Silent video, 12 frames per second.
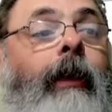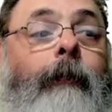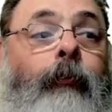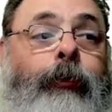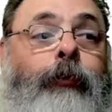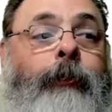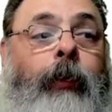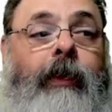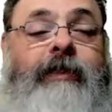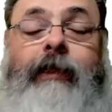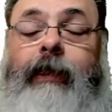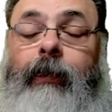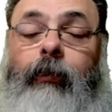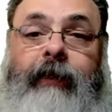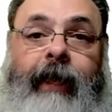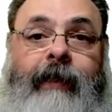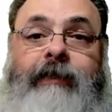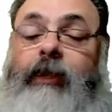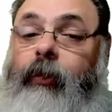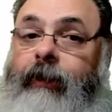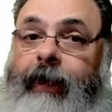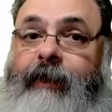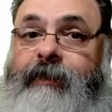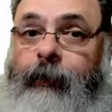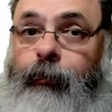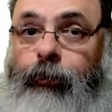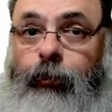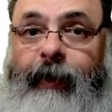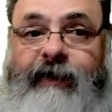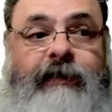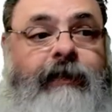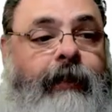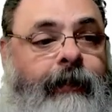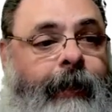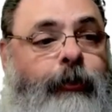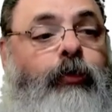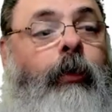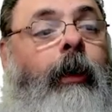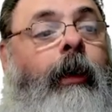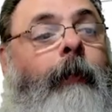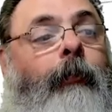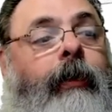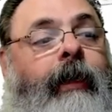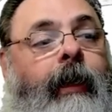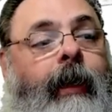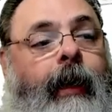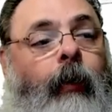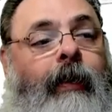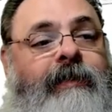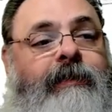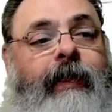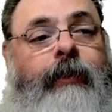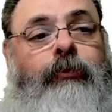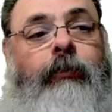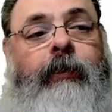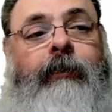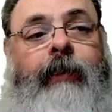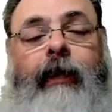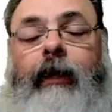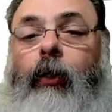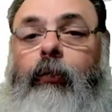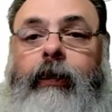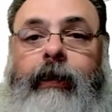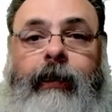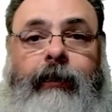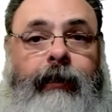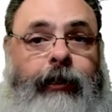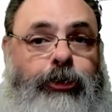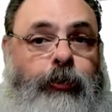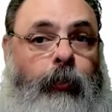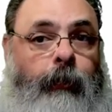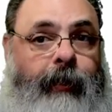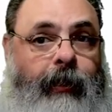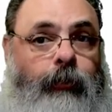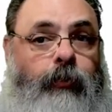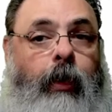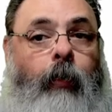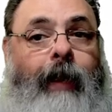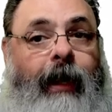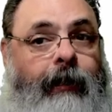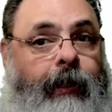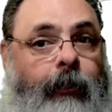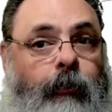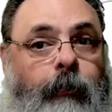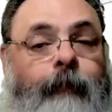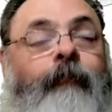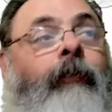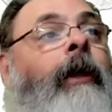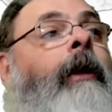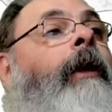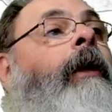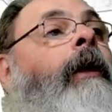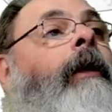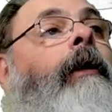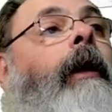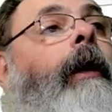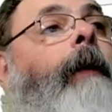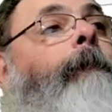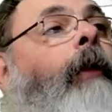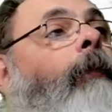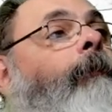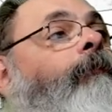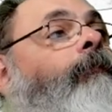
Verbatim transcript: Muito pior seria Odessa. Odessa é muito mais estratégico, porque é o acesso que tem a Ucrânia neste momento ao Mar Negro. É, bom,